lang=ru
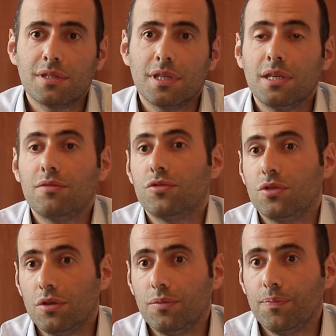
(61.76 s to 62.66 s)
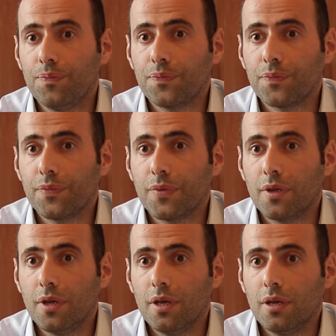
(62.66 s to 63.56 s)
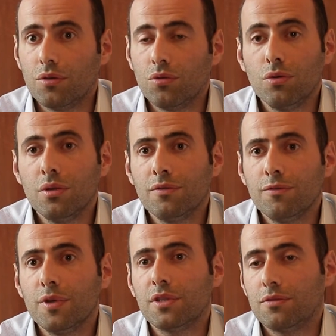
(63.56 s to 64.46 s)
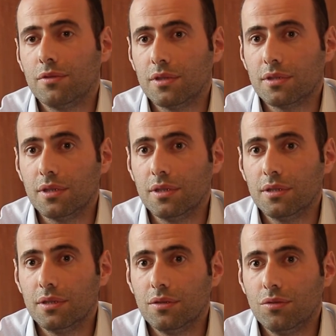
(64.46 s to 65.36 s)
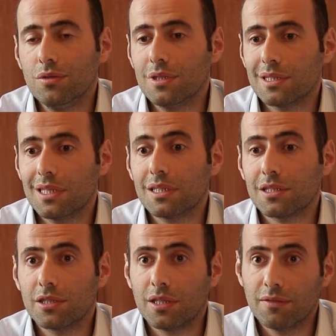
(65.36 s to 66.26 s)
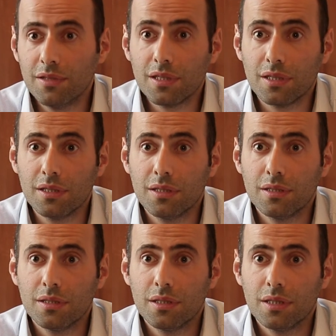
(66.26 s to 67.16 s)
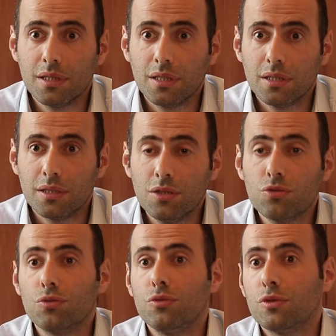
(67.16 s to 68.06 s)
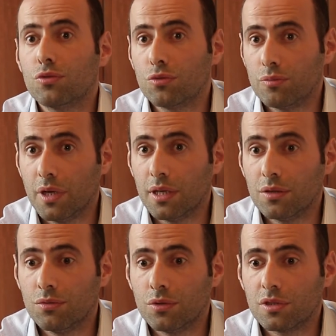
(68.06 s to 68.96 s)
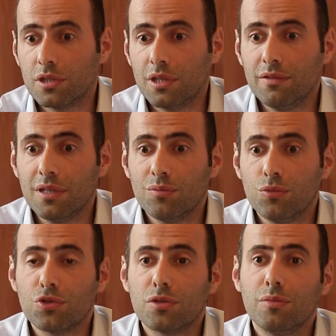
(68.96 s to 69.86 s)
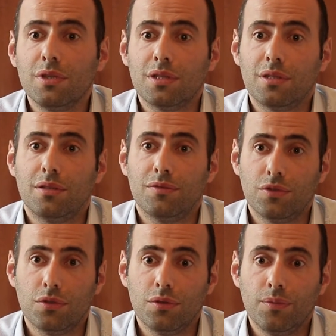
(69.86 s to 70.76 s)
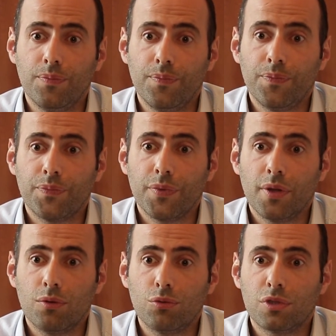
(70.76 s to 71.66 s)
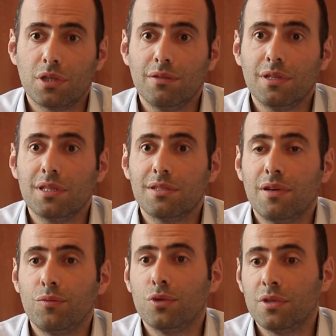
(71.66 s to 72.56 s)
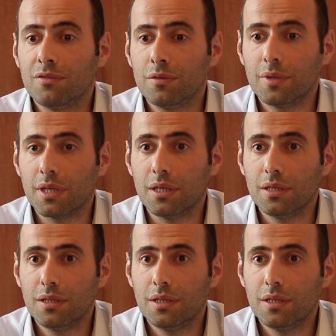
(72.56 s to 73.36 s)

знает все, но он не вмешивается – он создал человека, есть у него судьба, но человек может менять это все. У человека есть свобода выбора.